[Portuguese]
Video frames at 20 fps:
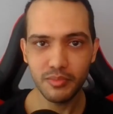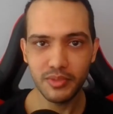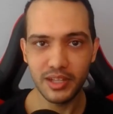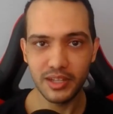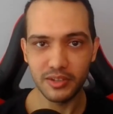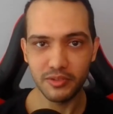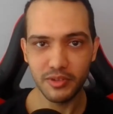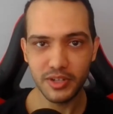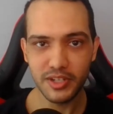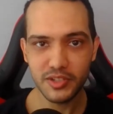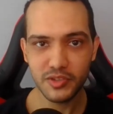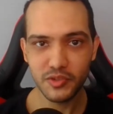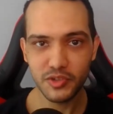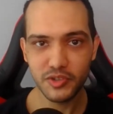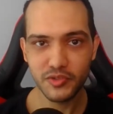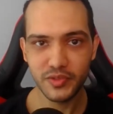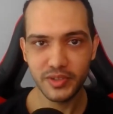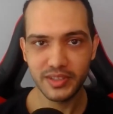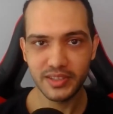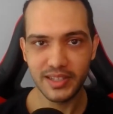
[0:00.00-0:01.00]
vamos lá, quais são
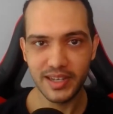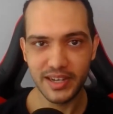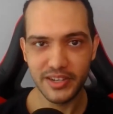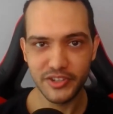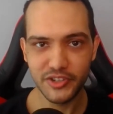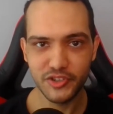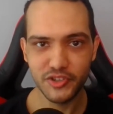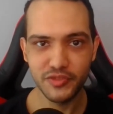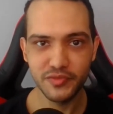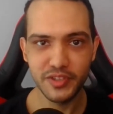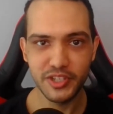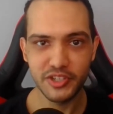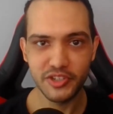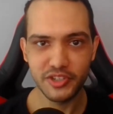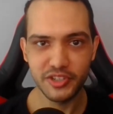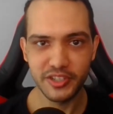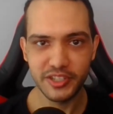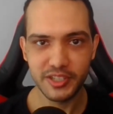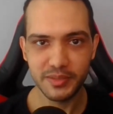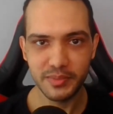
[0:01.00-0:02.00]
as vantagens de
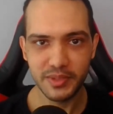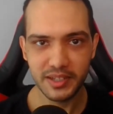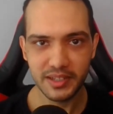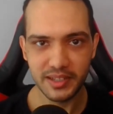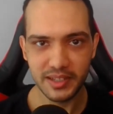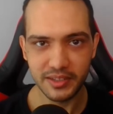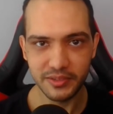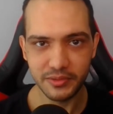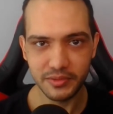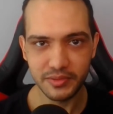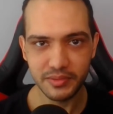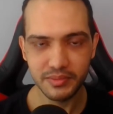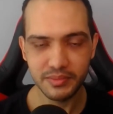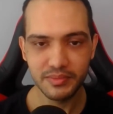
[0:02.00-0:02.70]
investir nesse mercado?